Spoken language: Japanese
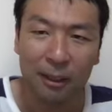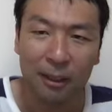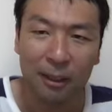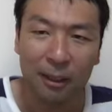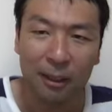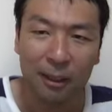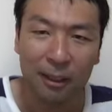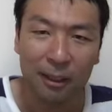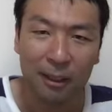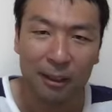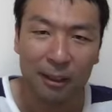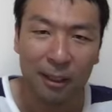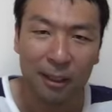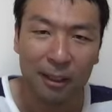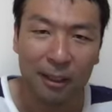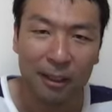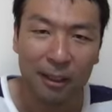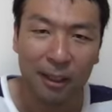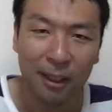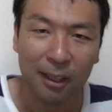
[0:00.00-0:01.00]
えー、詐
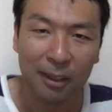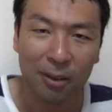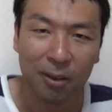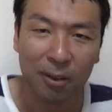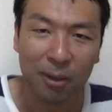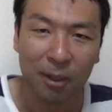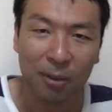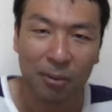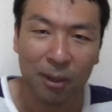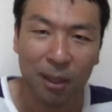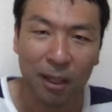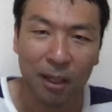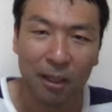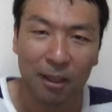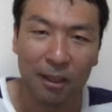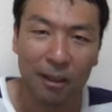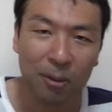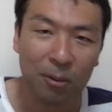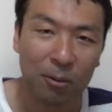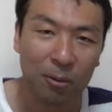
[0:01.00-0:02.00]
欺サイトでは
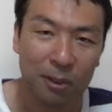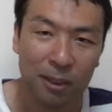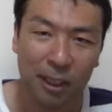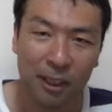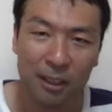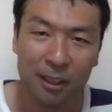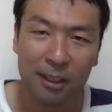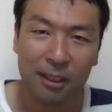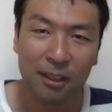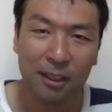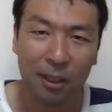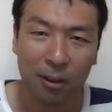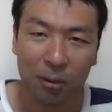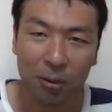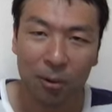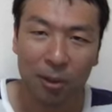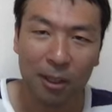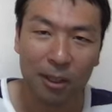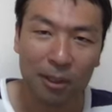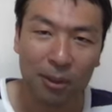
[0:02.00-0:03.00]
写真が
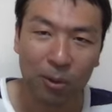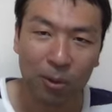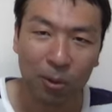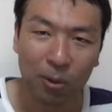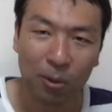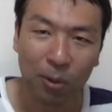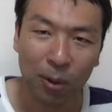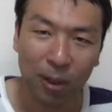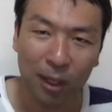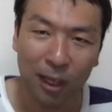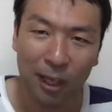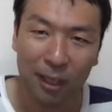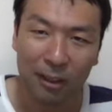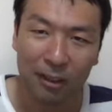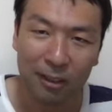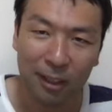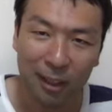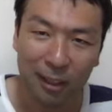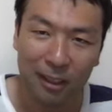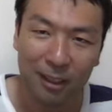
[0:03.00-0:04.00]
これ以上こう
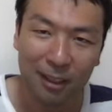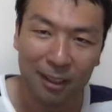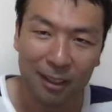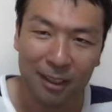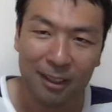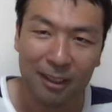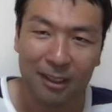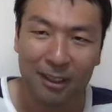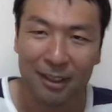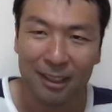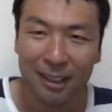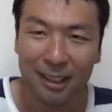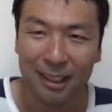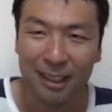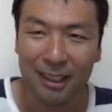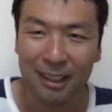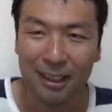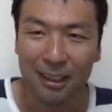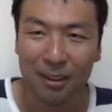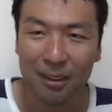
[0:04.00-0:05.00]
拡大できず
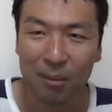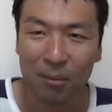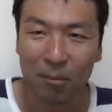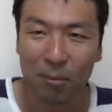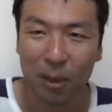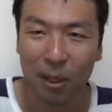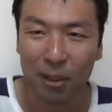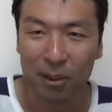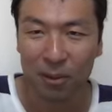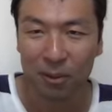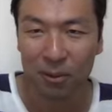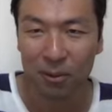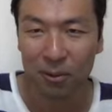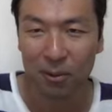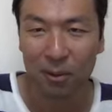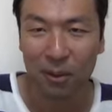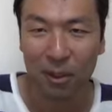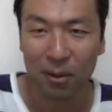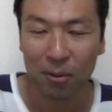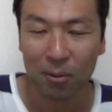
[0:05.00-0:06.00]
に番
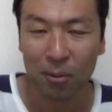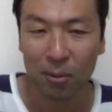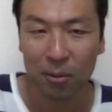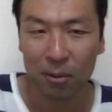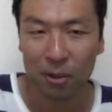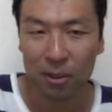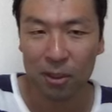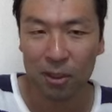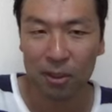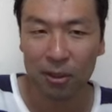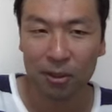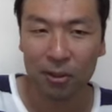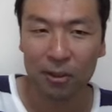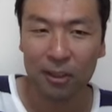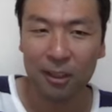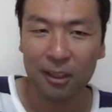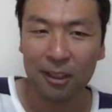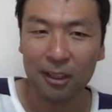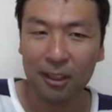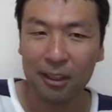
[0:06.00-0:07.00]
号がこう視力
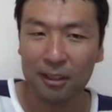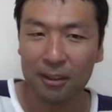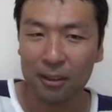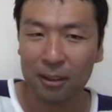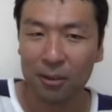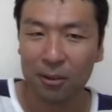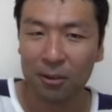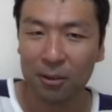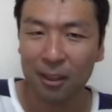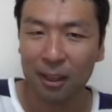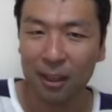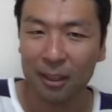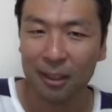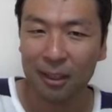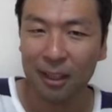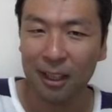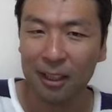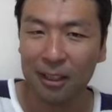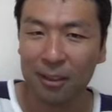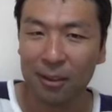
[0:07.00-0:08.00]
2.0ぐらい
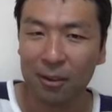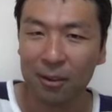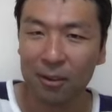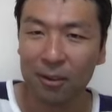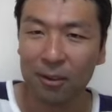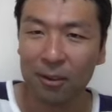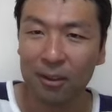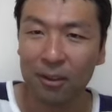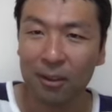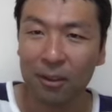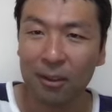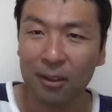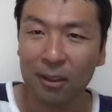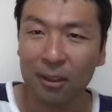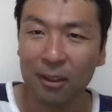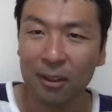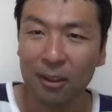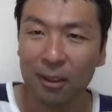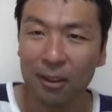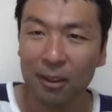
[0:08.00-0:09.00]
ないと
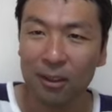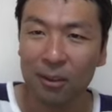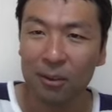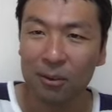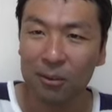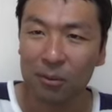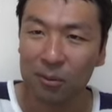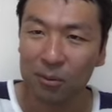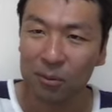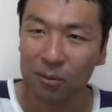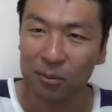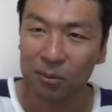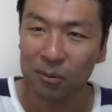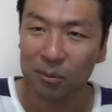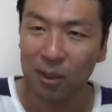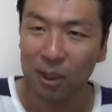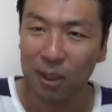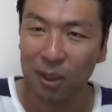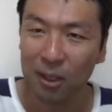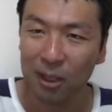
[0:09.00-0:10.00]
うん、
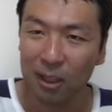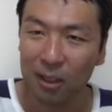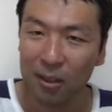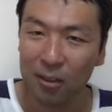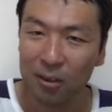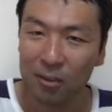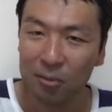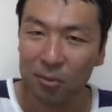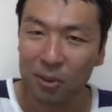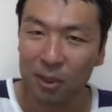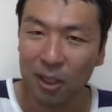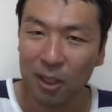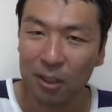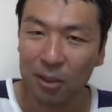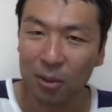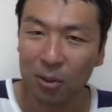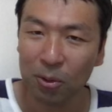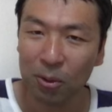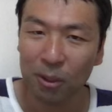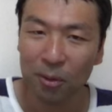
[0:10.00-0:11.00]
なんか見え
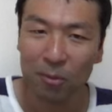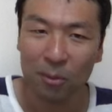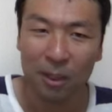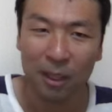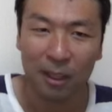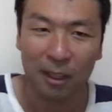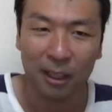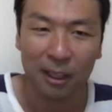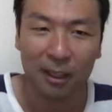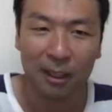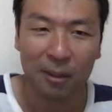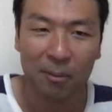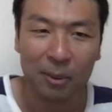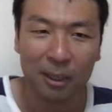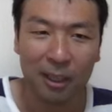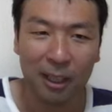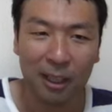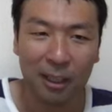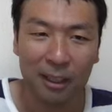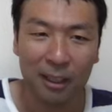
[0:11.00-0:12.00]
るようで見えないなみ
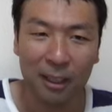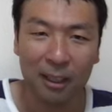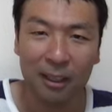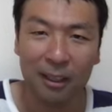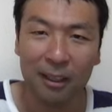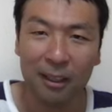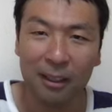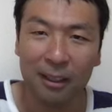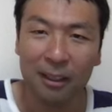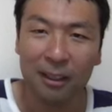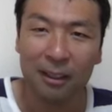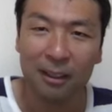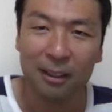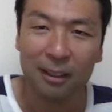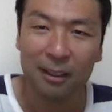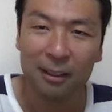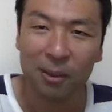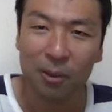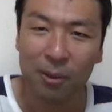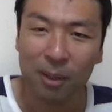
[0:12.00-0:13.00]
たいな、
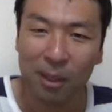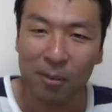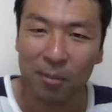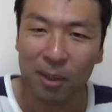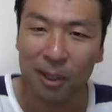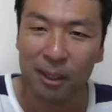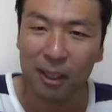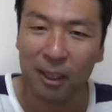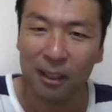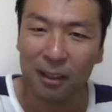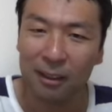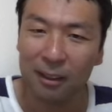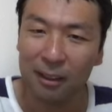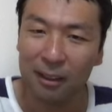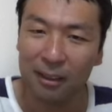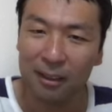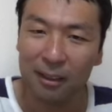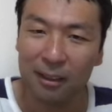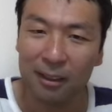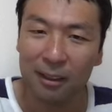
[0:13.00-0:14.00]
そんなパターンで
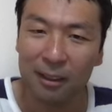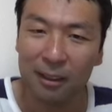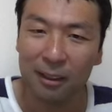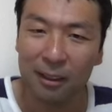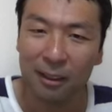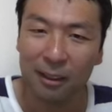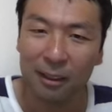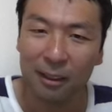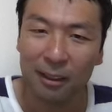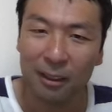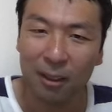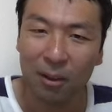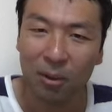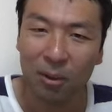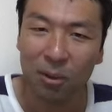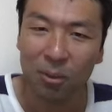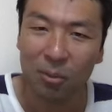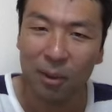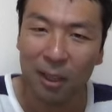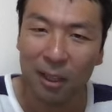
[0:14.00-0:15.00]
す。でこ
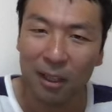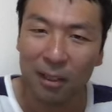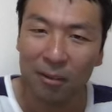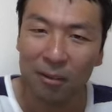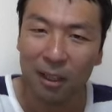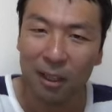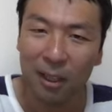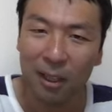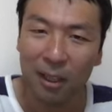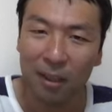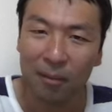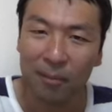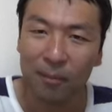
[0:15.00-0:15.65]
の場合は、